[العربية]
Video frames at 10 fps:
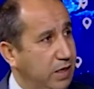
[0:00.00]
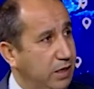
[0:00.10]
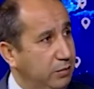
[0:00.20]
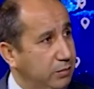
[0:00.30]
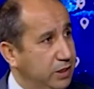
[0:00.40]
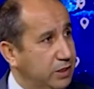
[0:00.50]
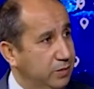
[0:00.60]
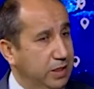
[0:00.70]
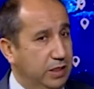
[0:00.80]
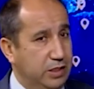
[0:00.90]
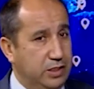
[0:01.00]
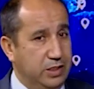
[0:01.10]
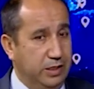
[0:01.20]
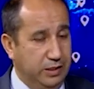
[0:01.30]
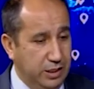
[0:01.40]
بالنسبه
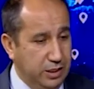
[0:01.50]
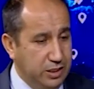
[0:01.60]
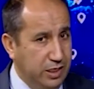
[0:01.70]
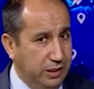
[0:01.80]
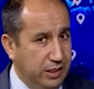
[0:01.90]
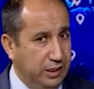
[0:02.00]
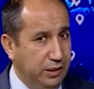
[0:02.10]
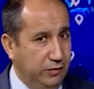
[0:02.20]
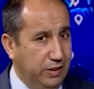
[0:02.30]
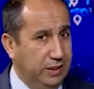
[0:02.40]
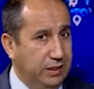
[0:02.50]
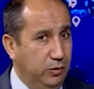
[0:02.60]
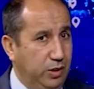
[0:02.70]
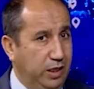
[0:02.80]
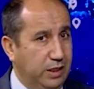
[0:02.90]
للجزائر، الجزائر تهدف الى
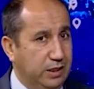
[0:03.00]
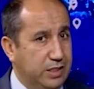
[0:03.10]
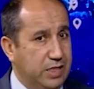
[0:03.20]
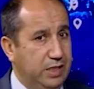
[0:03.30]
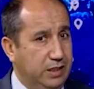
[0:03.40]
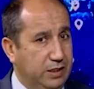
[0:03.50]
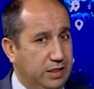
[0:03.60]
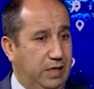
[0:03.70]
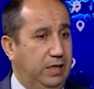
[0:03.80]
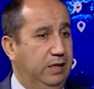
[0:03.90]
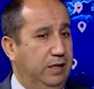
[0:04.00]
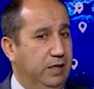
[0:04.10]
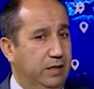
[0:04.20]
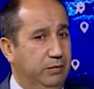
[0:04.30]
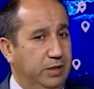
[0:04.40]
تنويع الاقتصاد نتاعها
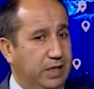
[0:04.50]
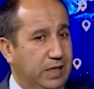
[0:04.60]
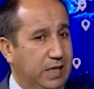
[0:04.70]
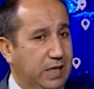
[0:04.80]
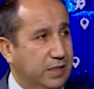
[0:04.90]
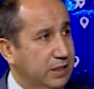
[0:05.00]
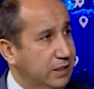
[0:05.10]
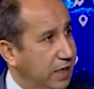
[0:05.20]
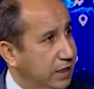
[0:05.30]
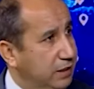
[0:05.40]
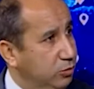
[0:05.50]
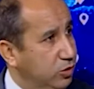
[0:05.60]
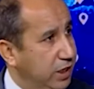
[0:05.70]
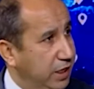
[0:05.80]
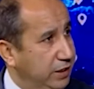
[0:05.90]
من خلال قطاعات
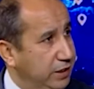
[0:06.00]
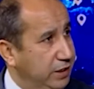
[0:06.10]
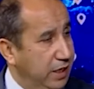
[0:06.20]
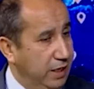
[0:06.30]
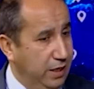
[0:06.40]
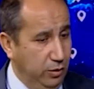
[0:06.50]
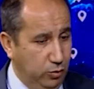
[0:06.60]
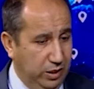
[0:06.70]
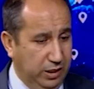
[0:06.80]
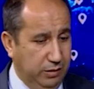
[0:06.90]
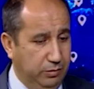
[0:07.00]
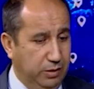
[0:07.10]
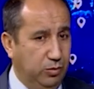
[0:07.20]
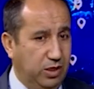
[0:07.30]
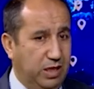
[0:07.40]
متعدده ولكن
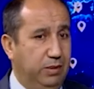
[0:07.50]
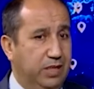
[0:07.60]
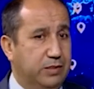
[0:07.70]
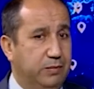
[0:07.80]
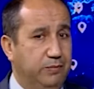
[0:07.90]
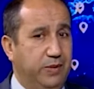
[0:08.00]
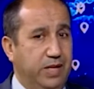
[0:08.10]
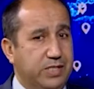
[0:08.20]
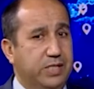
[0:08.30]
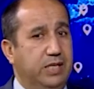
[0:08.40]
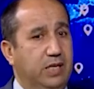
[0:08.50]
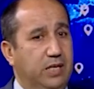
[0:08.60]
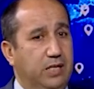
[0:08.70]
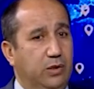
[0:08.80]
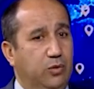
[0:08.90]
بالمقابل لازم نحسن
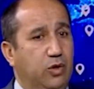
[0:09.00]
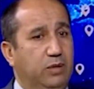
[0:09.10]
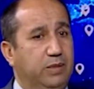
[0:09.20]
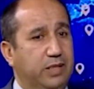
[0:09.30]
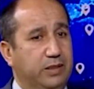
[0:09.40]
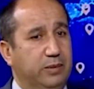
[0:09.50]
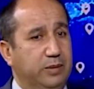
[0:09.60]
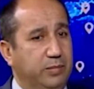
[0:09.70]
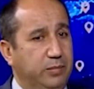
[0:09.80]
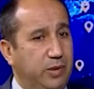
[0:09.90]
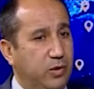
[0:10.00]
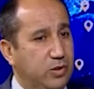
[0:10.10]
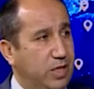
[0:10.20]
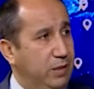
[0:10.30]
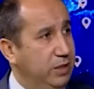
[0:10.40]
كل ما يرتبط بما
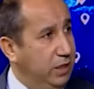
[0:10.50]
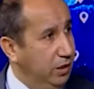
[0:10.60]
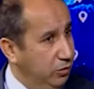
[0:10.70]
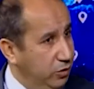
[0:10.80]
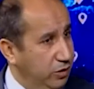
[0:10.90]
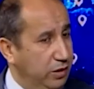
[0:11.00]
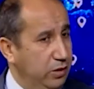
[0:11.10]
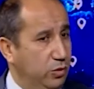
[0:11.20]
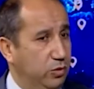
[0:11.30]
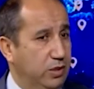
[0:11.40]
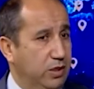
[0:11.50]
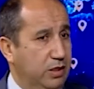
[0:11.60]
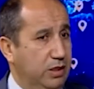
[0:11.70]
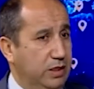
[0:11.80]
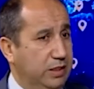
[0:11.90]
يخص العمليه نظن انه نعم.
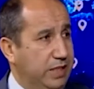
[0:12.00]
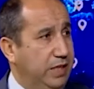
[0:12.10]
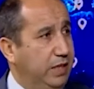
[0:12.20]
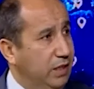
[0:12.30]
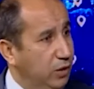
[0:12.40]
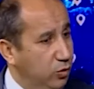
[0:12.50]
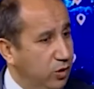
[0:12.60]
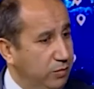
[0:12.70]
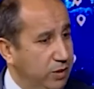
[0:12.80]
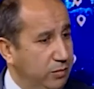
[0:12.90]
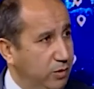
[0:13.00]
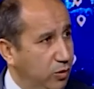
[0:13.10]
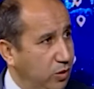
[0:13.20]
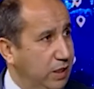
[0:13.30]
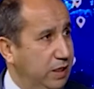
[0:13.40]
قطاع النقل هو من
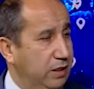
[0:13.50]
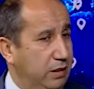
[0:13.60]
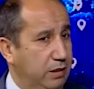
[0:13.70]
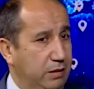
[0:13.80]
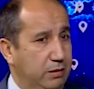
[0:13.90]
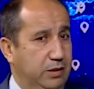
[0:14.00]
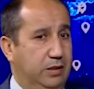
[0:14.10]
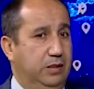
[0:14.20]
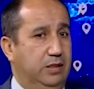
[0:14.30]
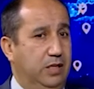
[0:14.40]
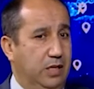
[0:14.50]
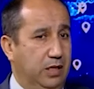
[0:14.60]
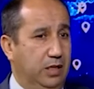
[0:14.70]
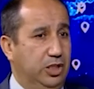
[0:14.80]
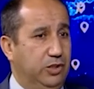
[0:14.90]
اولى
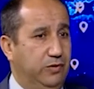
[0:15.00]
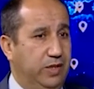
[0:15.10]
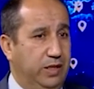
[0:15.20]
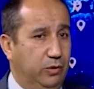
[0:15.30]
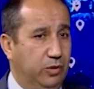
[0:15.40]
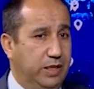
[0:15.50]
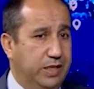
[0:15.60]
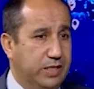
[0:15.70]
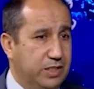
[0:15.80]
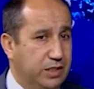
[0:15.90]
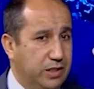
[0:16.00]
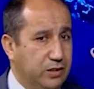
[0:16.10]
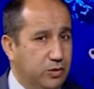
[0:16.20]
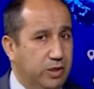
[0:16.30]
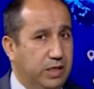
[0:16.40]
اللي شفناه انه قرار السيد رئيس
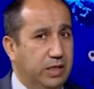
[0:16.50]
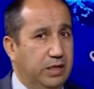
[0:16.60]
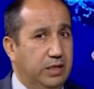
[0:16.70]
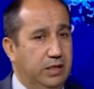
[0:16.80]
الجمهوريه كان